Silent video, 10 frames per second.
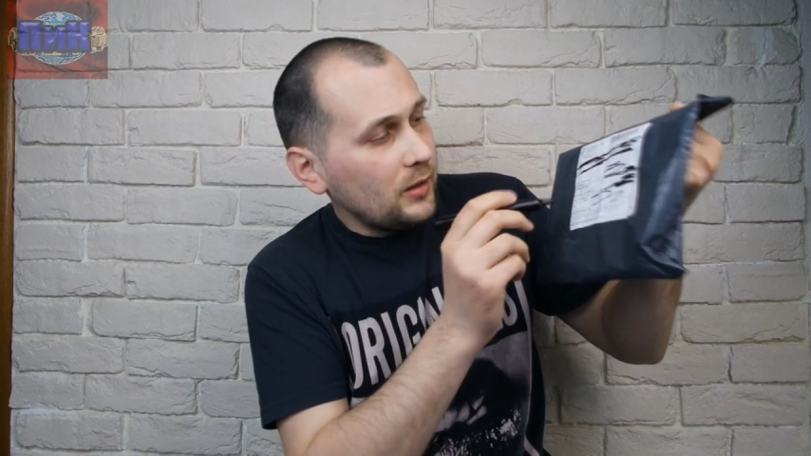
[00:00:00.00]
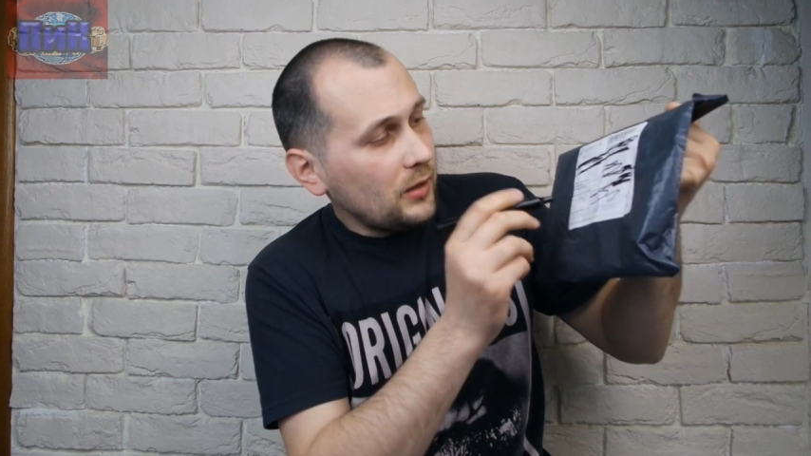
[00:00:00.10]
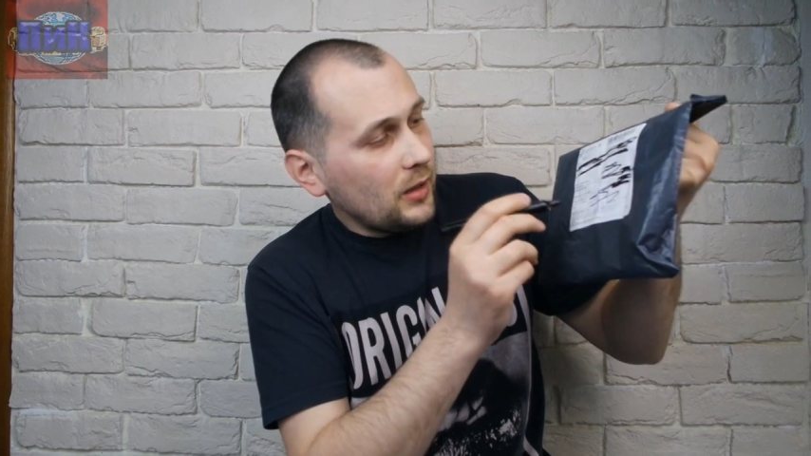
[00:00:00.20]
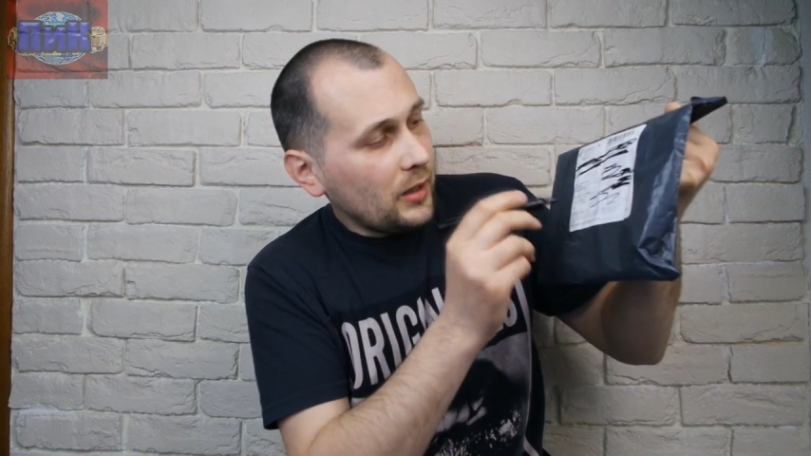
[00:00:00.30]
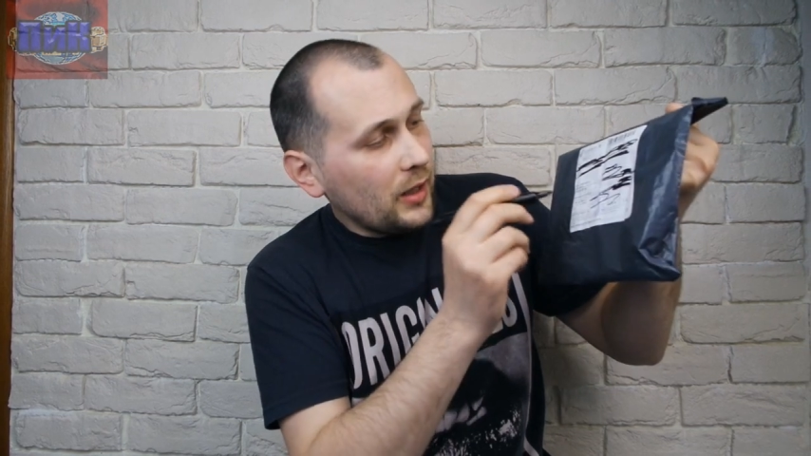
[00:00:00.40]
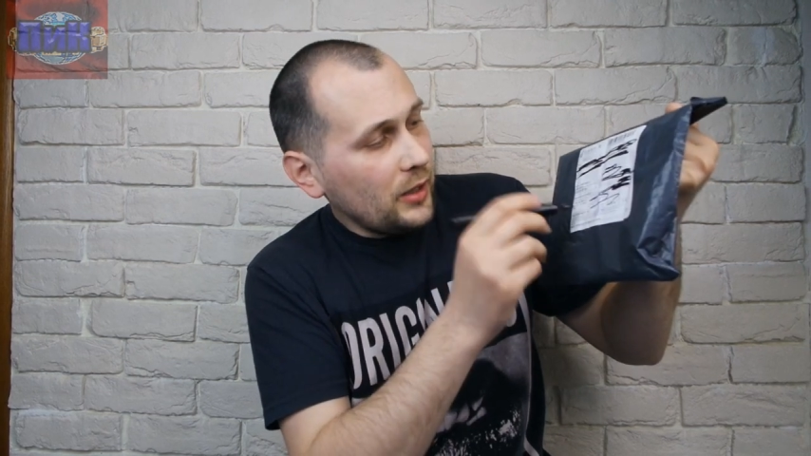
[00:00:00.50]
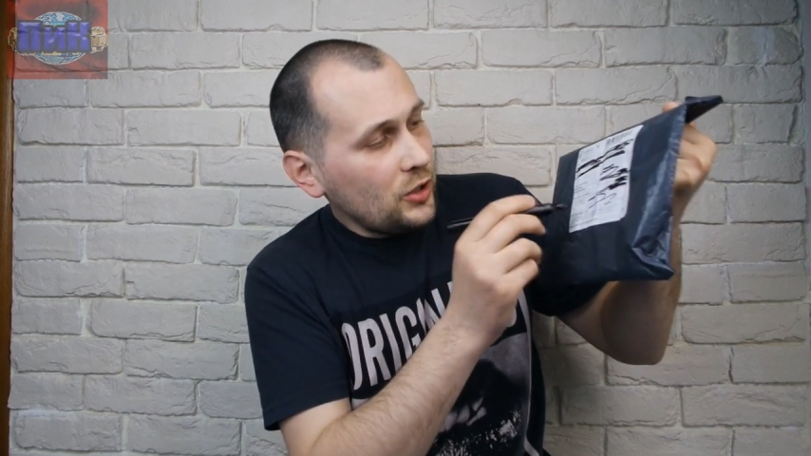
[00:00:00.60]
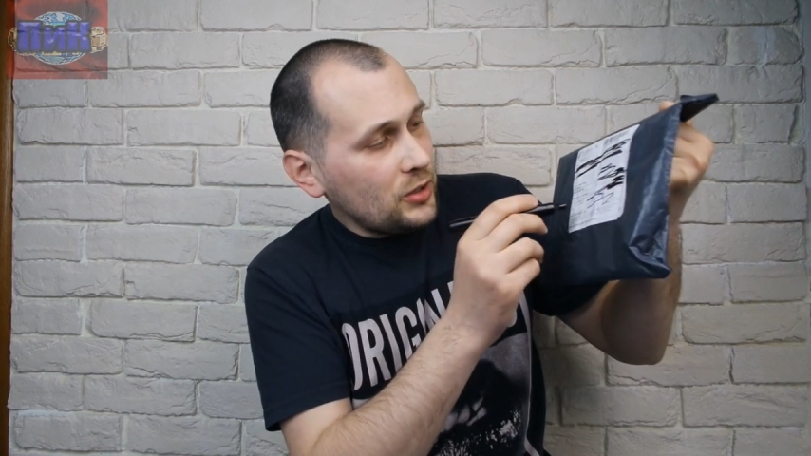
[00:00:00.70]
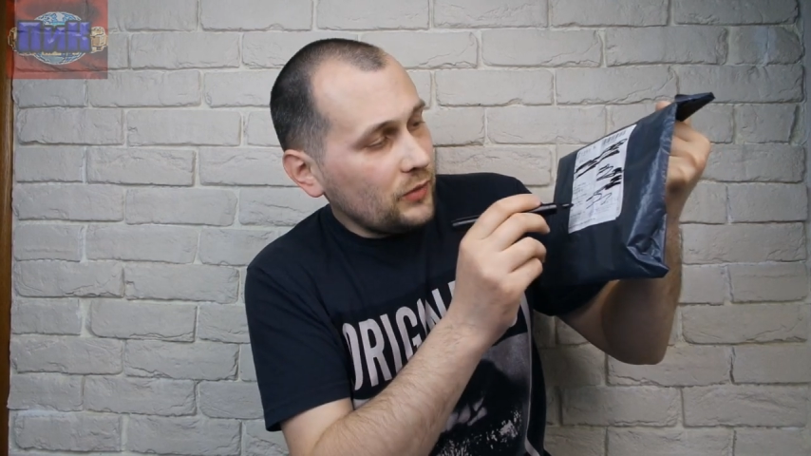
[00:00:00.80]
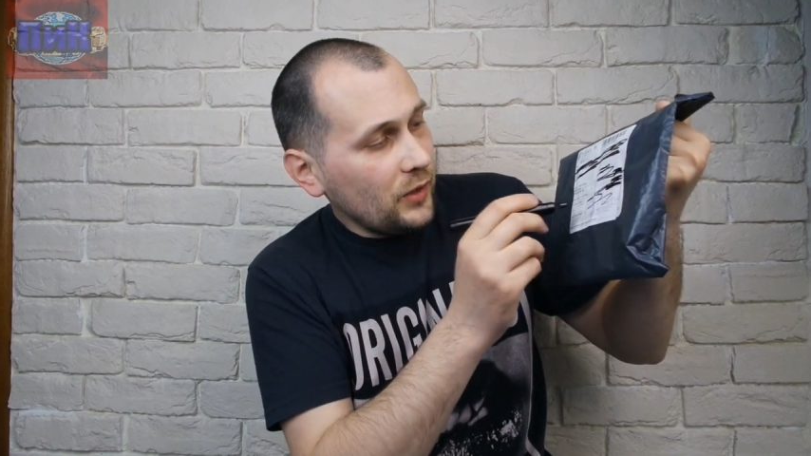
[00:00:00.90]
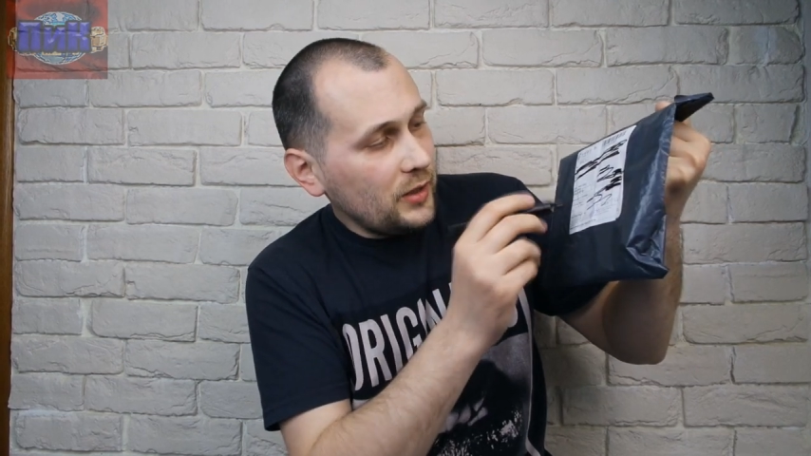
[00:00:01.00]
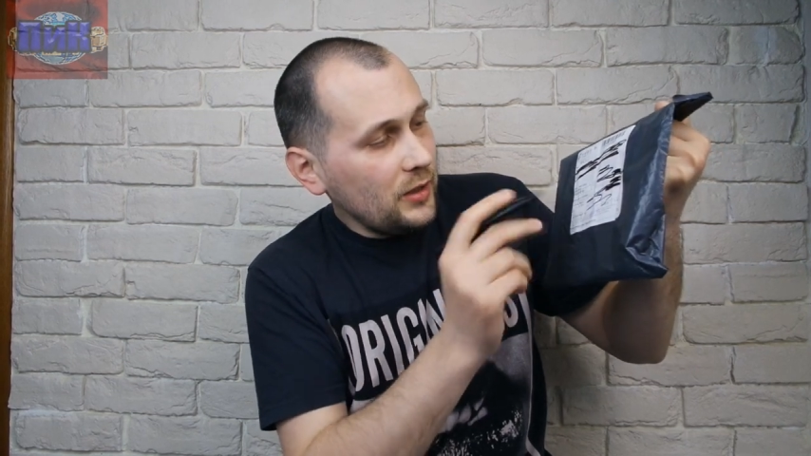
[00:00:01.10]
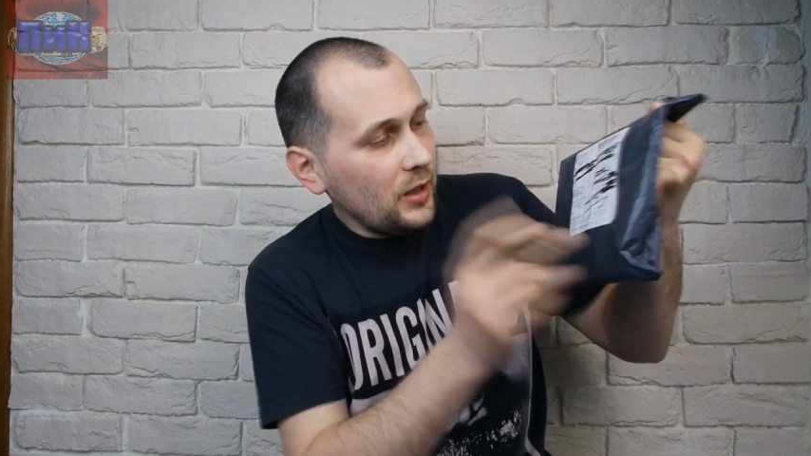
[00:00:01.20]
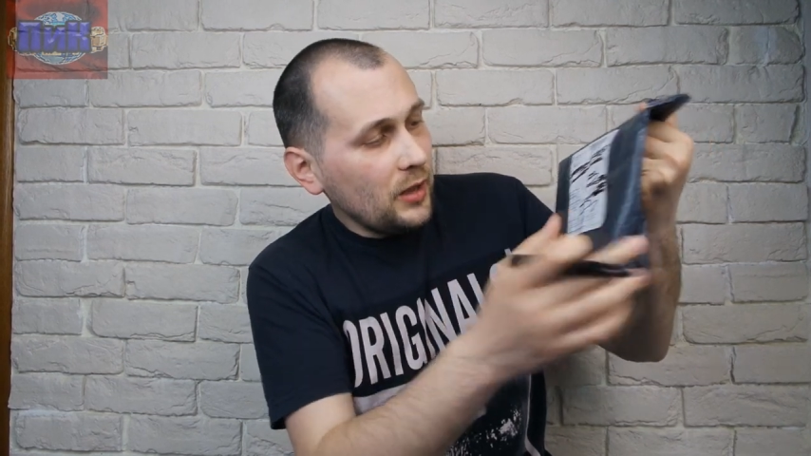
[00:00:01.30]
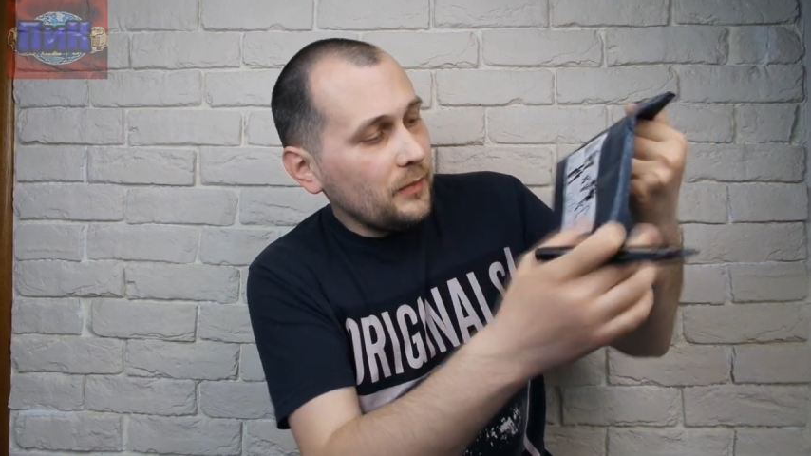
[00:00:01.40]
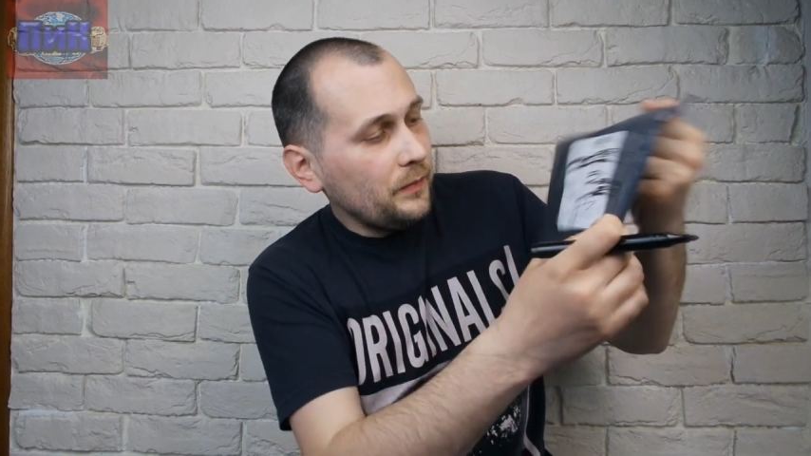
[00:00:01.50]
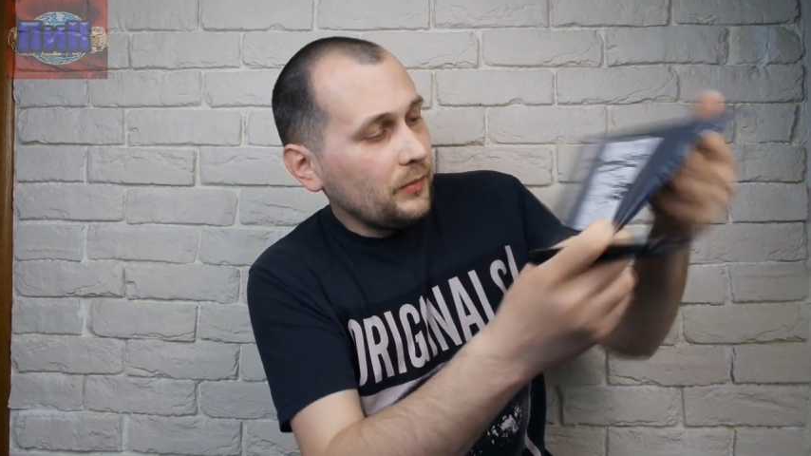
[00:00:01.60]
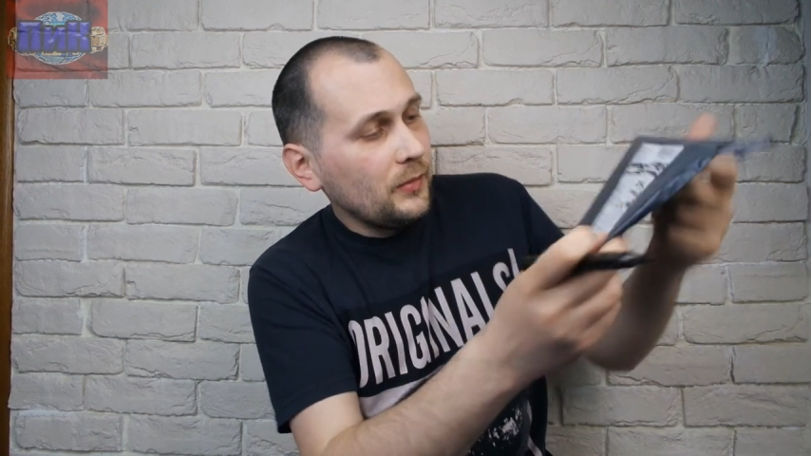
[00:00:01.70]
э, количество дней.